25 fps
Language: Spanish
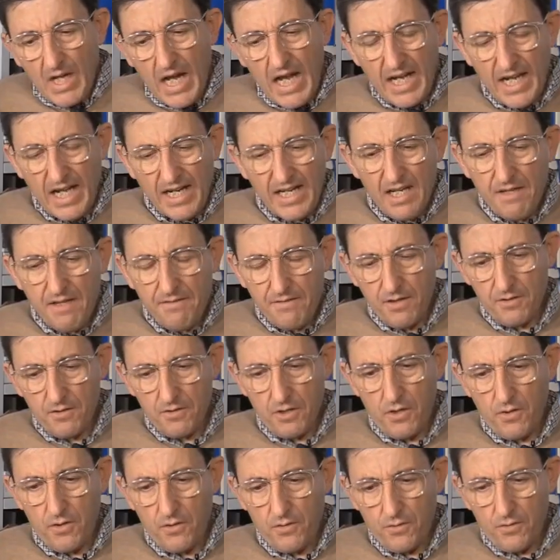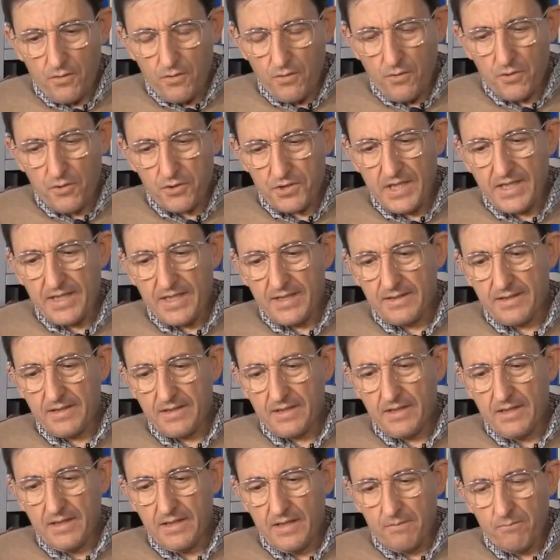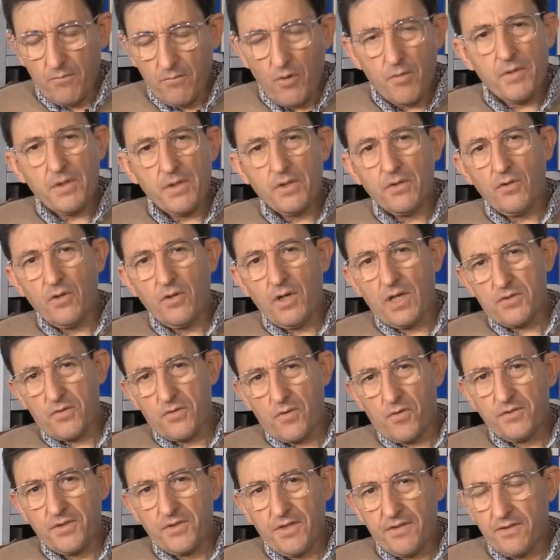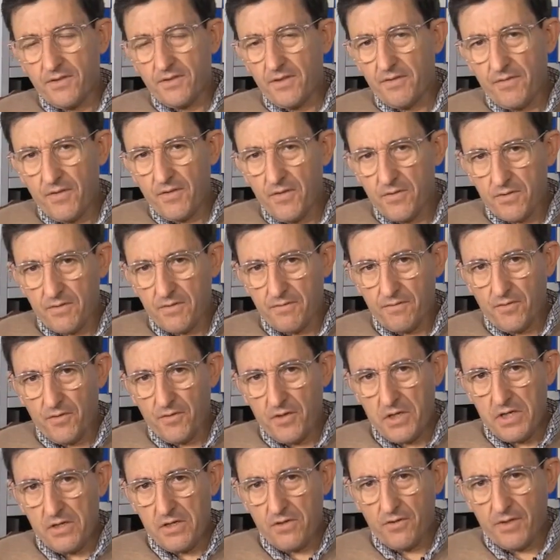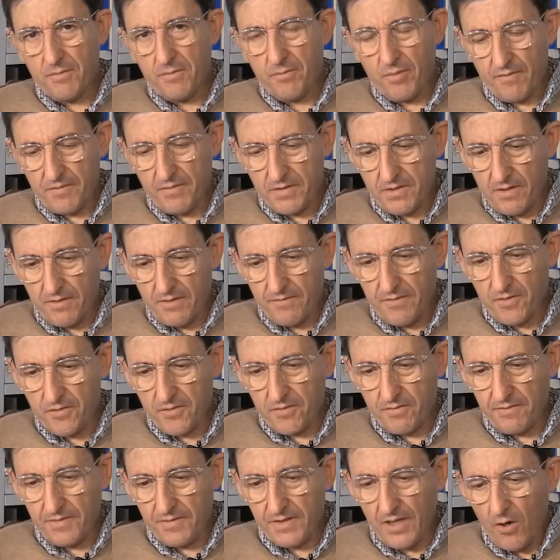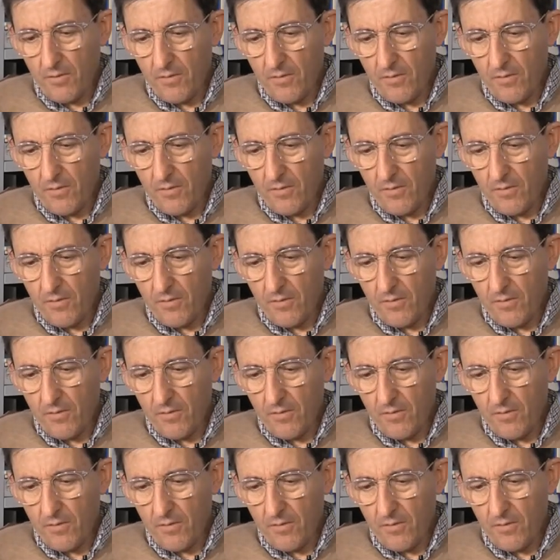Quería decir lo, siguiente, volviendo a su condición de filósofo y no de profesor de filosofía.